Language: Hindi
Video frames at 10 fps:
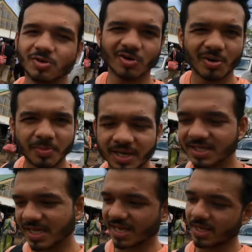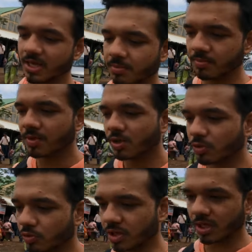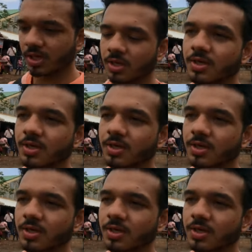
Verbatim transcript: तो अब नहीं जाएंगे हम क्योंकि